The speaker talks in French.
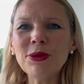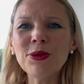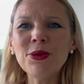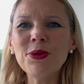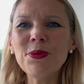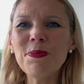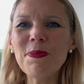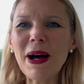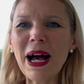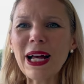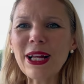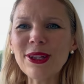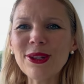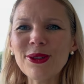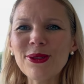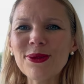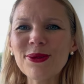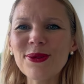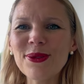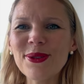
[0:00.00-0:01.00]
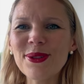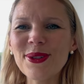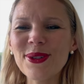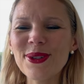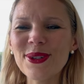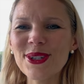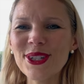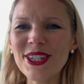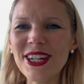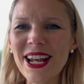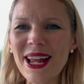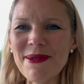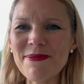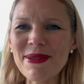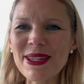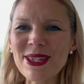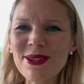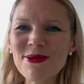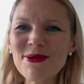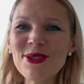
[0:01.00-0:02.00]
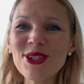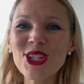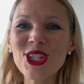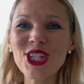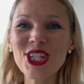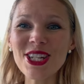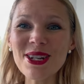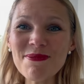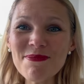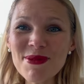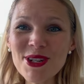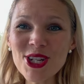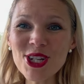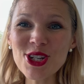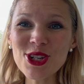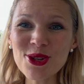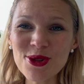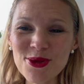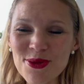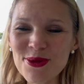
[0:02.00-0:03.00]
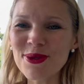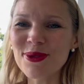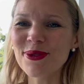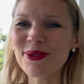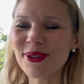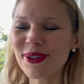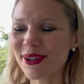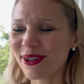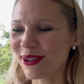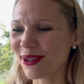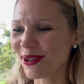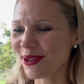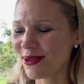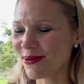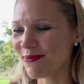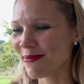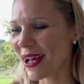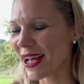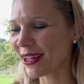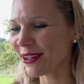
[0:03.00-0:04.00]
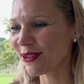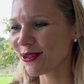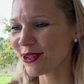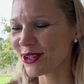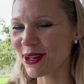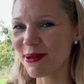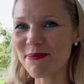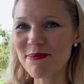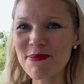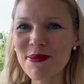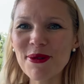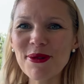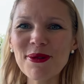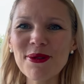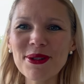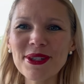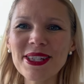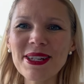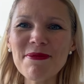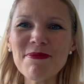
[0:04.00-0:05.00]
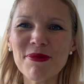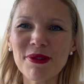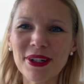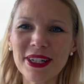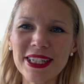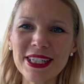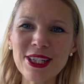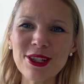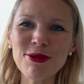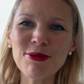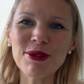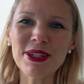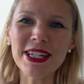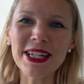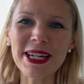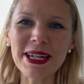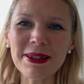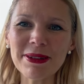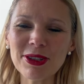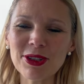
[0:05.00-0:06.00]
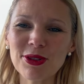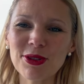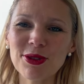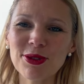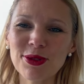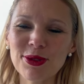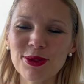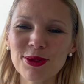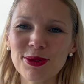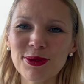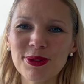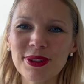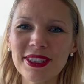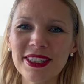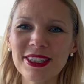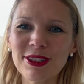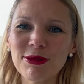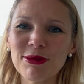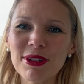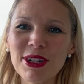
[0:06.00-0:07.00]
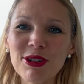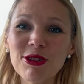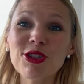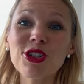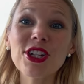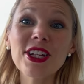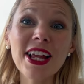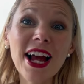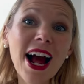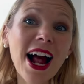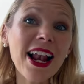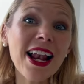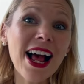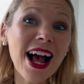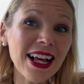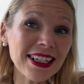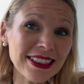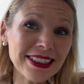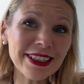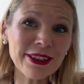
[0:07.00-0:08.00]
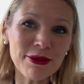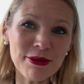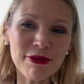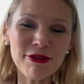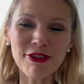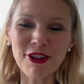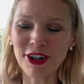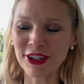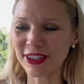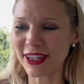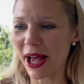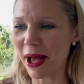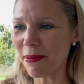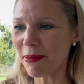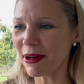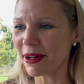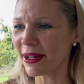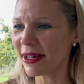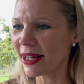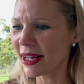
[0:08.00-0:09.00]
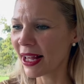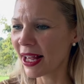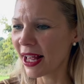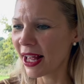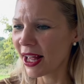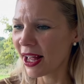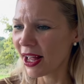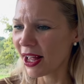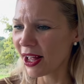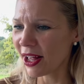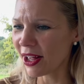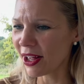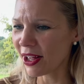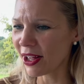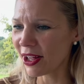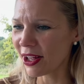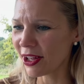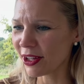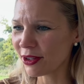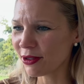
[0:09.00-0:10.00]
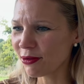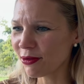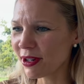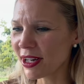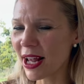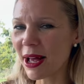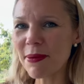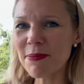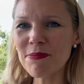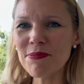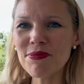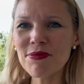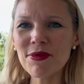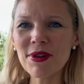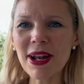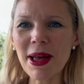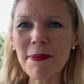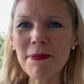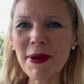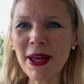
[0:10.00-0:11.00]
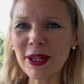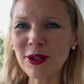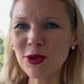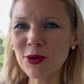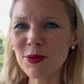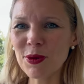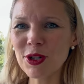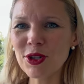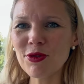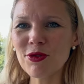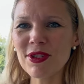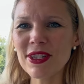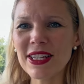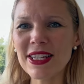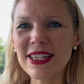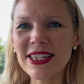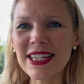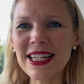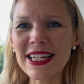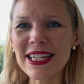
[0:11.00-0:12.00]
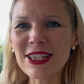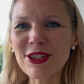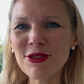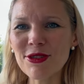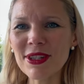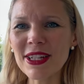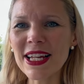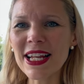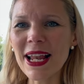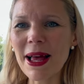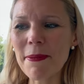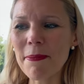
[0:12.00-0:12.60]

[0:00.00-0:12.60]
nous partons euh, chez la maison Jimmy Choo, donc euh, une marque que j'aime beaucoup aussi pour les souliers, parce que ce sont des souliers en général assez confortables. Euh, donc là, pour la paire de bottes, je vous ai sélectionné la